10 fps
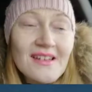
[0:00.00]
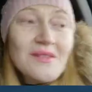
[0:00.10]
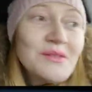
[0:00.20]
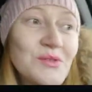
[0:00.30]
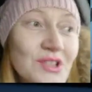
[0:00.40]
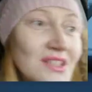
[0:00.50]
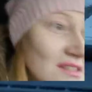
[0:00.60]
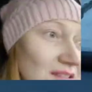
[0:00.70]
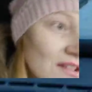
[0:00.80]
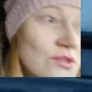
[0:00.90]
Потому что
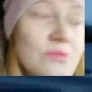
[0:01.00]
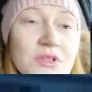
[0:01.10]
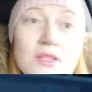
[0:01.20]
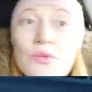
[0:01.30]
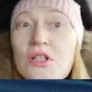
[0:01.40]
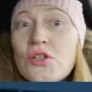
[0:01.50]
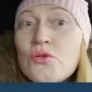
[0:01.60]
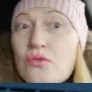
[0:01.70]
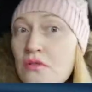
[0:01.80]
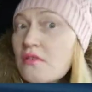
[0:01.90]
этот район, мы с тобой даже
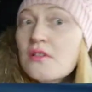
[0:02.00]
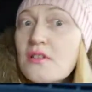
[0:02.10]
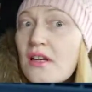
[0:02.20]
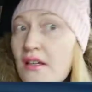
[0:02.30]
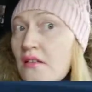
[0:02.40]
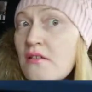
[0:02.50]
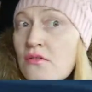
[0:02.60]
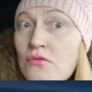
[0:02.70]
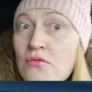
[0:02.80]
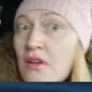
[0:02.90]
тут никогда и не
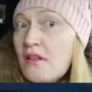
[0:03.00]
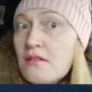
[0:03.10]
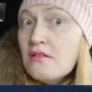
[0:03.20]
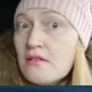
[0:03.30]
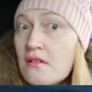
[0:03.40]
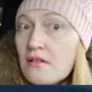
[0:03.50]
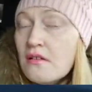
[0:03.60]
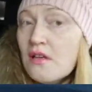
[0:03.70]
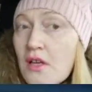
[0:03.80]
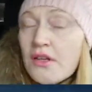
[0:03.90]
гуляли, наверное, да? Ну,
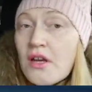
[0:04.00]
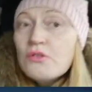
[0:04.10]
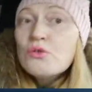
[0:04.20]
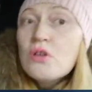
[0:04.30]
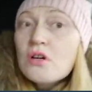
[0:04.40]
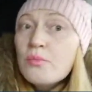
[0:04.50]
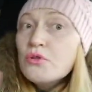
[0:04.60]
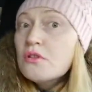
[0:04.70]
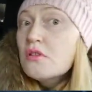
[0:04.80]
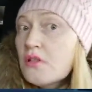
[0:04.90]
я, я вот только
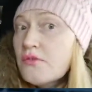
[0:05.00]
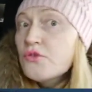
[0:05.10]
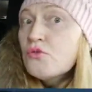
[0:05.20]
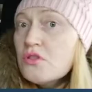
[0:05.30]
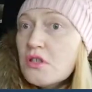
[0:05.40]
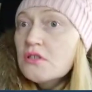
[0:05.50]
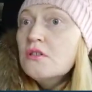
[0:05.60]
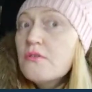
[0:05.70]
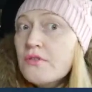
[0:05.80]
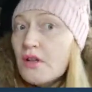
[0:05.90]
работала, когда в Кчусе,
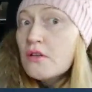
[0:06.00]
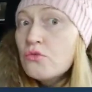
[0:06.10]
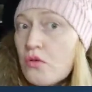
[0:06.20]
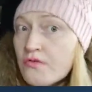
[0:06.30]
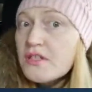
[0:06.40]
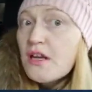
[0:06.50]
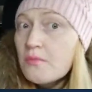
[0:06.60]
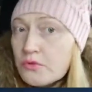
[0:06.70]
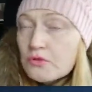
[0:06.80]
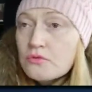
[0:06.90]
ходила в городок в
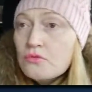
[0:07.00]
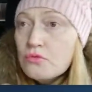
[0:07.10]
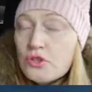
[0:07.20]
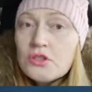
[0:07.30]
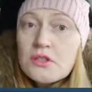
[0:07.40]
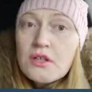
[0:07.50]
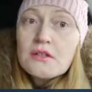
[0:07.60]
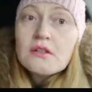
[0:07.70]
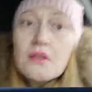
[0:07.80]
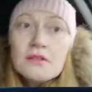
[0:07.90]
сам, вот, ну, чисто так,
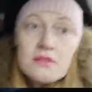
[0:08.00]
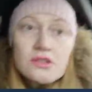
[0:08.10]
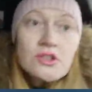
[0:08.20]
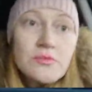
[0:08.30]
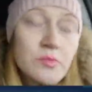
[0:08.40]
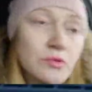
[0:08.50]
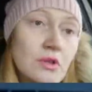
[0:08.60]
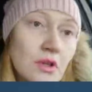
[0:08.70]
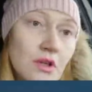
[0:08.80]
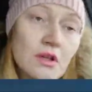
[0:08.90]
на рынок зачем-нибудь.
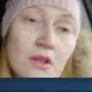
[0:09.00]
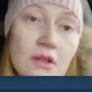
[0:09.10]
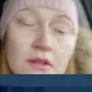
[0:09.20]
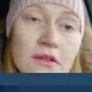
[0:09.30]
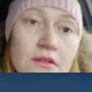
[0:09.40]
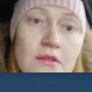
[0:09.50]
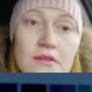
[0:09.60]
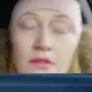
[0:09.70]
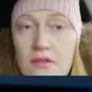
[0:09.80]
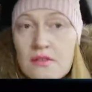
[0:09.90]
Школьные годы здесь
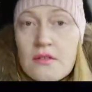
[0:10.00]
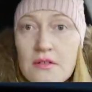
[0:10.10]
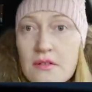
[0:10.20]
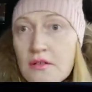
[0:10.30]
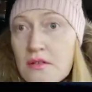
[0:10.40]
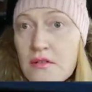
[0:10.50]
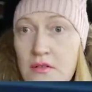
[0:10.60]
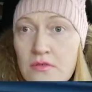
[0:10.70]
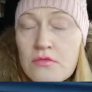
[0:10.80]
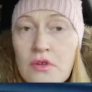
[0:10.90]
гулял.
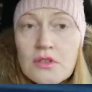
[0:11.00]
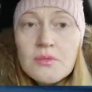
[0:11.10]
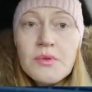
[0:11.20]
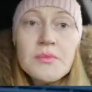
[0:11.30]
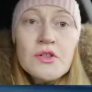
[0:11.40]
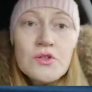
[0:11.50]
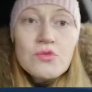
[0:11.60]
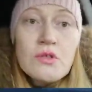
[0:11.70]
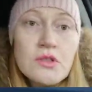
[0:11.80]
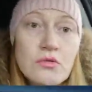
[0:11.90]
Ну, как ты понимаешь,
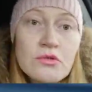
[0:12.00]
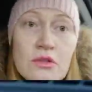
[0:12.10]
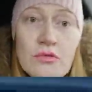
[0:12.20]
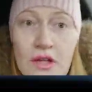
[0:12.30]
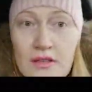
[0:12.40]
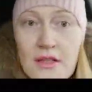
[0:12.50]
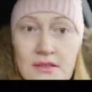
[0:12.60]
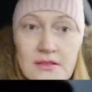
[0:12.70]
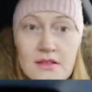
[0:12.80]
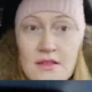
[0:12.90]
школьные годы гуляла я
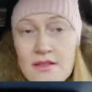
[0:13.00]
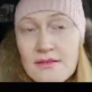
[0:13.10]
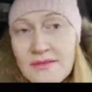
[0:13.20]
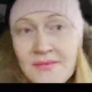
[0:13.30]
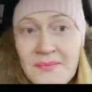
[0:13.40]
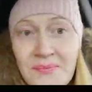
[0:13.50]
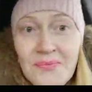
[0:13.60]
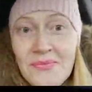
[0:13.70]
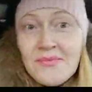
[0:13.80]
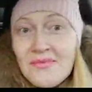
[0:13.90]
не здесь.
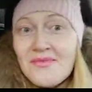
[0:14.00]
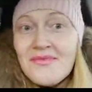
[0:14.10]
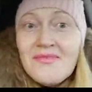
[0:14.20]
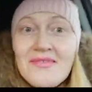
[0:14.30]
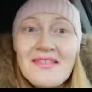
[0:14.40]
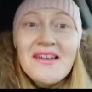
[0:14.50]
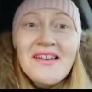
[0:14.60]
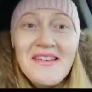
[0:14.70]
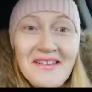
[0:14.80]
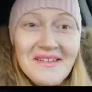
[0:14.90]
Естественно.